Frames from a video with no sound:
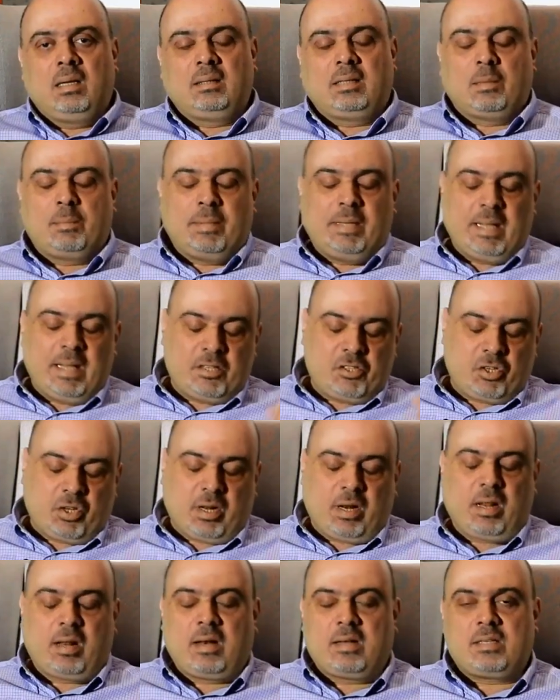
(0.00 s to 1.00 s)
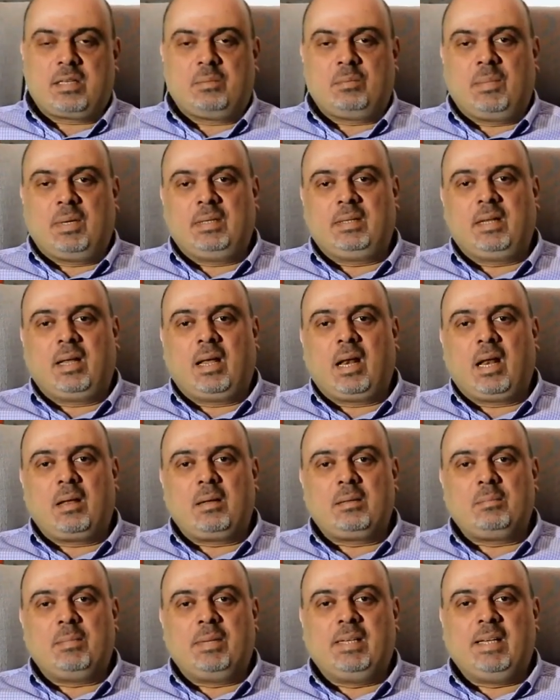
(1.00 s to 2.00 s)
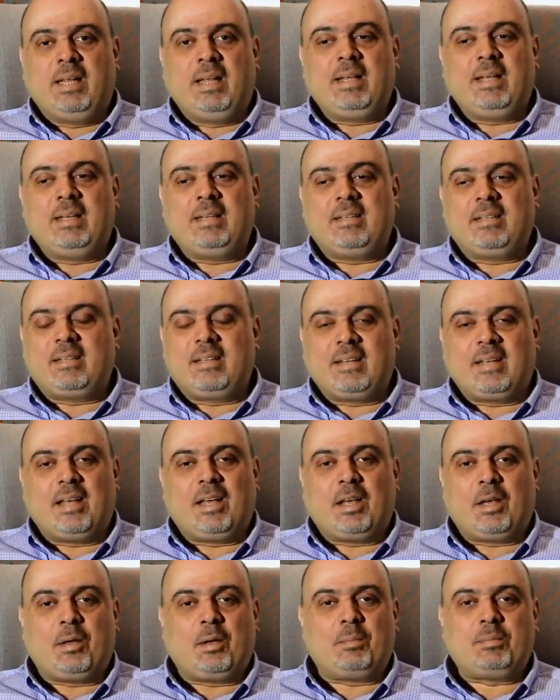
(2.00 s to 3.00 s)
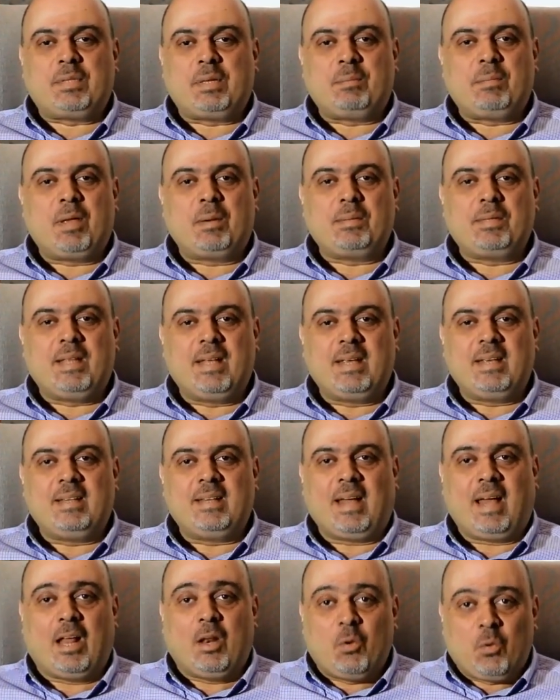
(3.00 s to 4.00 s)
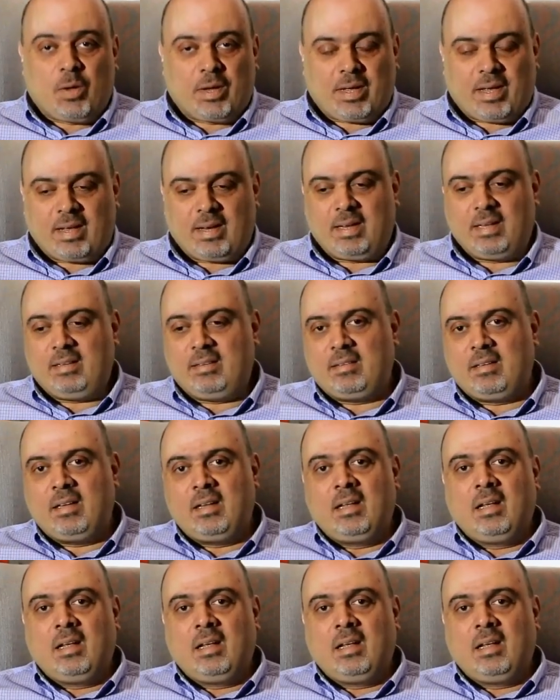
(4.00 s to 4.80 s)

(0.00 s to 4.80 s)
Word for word: انت بدايه شراره سميتها انا بدايه آه، بسميها بدايه حلوه كانت